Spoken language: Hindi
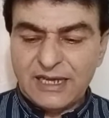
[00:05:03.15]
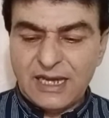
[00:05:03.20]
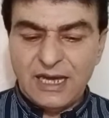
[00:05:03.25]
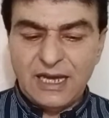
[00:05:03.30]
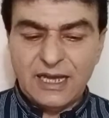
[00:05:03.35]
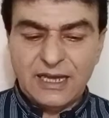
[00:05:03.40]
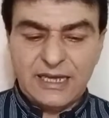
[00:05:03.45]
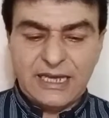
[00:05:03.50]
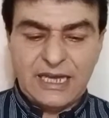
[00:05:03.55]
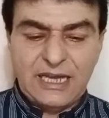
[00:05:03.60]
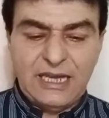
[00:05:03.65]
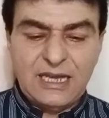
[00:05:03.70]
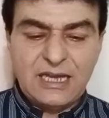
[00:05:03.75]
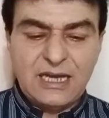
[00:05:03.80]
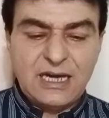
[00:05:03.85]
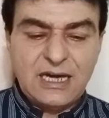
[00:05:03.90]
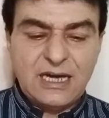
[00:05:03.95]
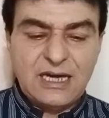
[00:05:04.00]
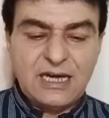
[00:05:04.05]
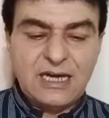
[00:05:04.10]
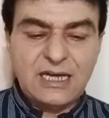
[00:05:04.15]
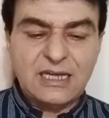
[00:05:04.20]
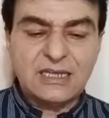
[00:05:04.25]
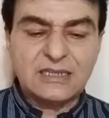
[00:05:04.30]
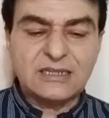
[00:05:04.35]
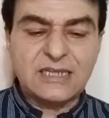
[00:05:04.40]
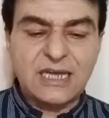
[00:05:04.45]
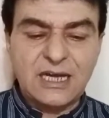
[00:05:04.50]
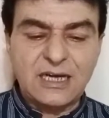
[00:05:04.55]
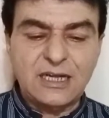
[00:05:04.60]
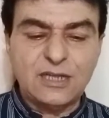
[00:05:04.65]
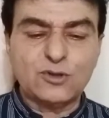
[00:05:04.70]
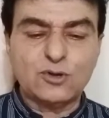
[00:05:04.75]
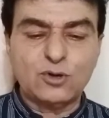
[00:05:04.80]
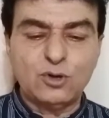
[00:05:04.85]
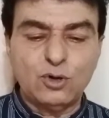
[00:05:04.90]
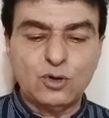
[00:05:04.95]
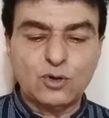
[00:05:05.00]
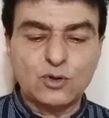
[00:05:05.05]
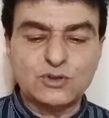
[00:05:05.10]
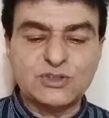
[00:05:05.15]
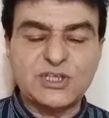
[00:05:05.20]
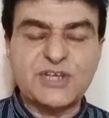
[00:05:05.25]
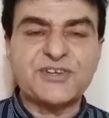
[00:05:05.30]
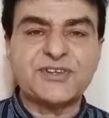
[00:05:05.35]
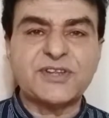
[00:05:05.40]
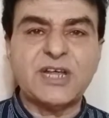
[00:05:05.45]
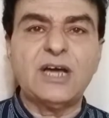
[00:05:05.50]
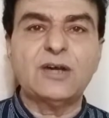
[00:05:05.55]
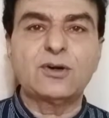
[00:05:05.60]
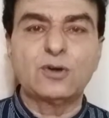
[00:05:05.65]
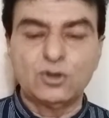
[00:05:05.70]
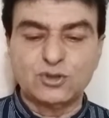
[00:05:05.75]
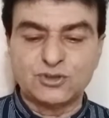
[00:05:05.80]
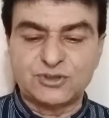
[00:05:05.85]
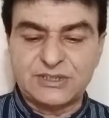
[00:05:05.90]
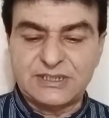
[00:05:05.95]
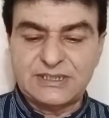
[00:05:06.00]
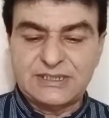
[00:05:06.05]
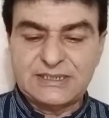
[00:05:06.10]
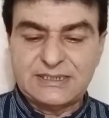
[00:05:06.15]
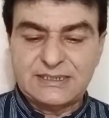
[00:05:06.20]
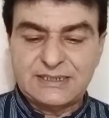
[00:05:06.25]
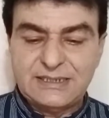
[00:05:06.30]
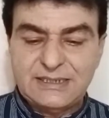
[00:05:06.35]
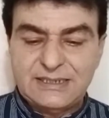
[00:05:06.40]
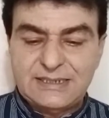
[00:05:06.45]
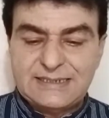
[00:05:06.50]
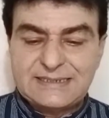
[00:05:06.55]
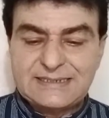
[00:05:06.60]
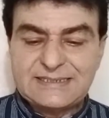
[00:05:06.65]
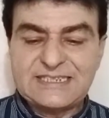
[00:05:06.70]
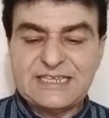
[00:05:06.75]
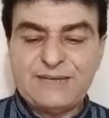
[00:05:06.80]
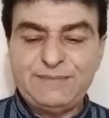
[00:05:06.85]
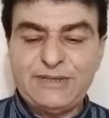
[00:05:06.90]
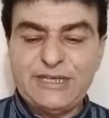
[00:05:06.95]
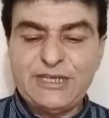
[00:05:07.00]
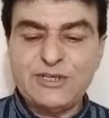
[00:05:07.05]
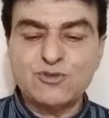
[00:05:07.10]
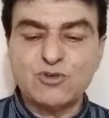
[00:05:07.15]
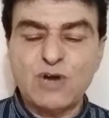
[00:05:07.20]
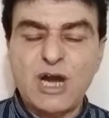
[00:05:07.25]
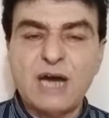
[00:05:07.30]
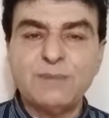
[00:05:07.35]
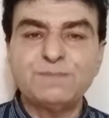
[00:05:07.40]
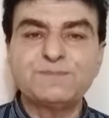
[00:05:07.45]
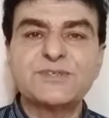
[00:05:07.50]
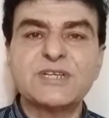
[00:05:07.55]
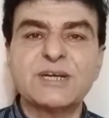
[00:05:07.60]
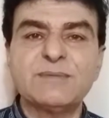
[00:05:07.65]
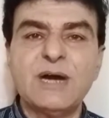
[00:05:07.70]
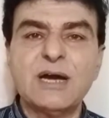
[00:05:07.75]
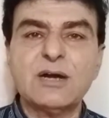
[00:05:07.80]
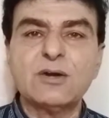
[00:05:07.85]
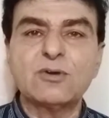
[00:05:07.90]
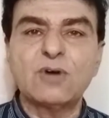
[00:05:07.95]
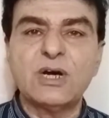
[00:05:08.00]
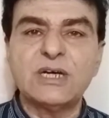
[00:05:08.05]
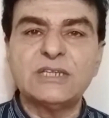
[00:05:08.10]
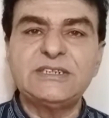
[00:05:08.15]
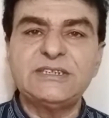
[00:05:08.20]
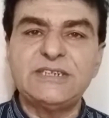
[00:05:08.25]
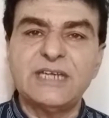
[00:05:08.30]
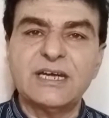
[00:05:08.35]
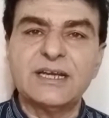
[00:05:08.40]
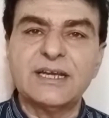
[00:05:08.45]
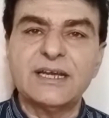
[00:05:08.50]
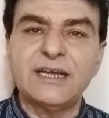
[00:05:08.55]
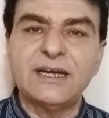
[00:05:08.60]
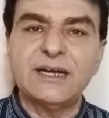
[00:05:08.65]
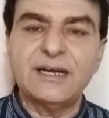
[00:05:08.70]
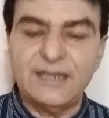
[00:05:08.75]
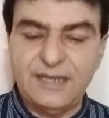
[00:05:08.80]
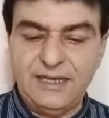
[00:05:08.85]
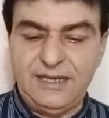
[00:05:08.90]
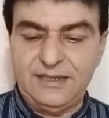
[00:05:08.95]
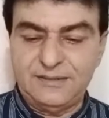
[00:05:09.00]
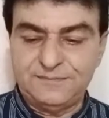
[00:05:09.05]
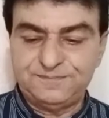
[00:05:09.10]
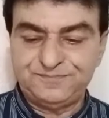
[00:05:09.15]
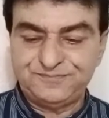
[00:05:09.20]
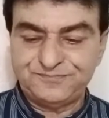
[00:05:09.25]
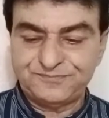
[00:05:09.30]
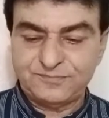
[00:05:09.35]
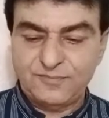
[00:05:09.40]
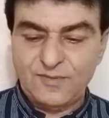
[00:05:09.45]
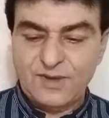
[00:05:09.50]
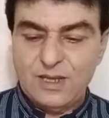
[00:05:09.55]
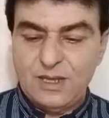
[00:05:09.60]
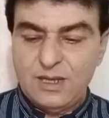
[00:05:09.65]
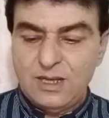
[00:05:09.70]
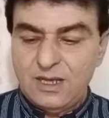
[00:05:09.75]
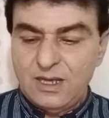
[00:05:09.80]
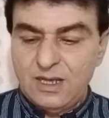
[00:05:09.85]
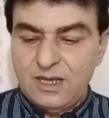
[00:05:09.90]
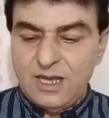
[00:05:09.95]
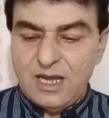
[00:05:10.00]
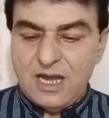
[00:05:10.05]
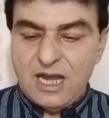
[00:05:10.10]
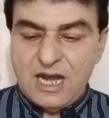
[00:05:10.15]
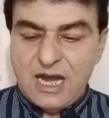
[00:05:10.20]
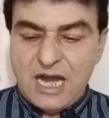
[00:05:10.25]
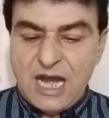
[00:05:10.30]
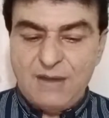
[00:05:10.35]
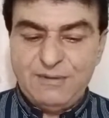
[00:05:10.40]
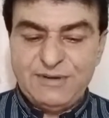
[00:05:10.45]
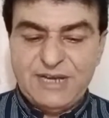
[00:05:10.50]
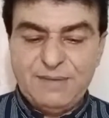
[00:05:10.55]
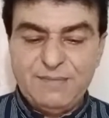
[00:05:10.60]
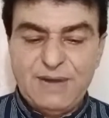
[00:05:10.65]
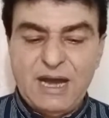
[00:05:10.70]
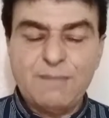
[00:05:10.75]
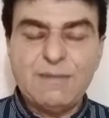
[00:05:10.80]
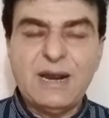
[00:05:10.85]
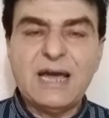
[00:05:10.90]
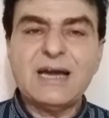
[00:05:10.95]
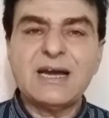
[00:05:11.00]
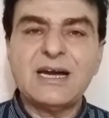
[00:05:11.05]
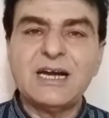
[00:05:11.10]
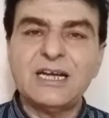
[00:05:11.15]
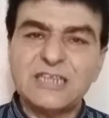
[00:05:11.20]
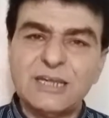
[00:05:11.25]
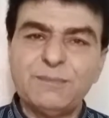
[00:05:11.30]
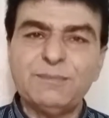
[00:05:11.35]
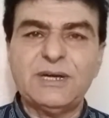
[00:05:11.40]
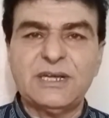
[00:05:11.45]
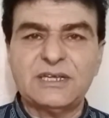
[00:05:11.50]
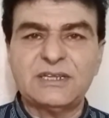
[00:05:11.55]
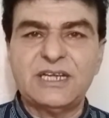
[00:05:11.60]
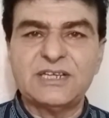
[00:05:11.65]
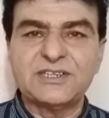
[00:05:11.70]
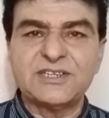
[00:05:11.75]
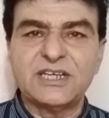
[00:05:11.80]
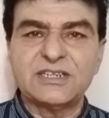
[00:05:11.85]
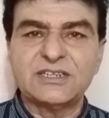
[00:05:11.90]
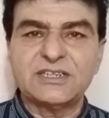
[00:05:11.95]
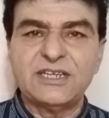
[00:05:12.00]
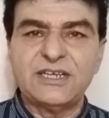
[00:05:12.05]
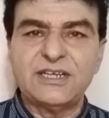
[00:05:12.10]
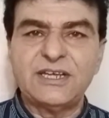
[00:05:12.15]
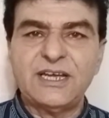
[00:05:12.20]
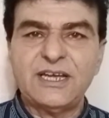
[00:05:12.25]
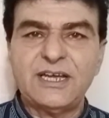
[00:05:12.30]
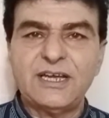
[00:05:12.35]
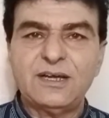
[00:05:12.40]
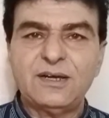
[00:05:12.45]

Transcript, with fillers: कहा कि अदालत को गुजशत रोज़ जिमनी जवाब जमा करवा दिया गया है हम ये मामला ख़त्म करना चाहते हैं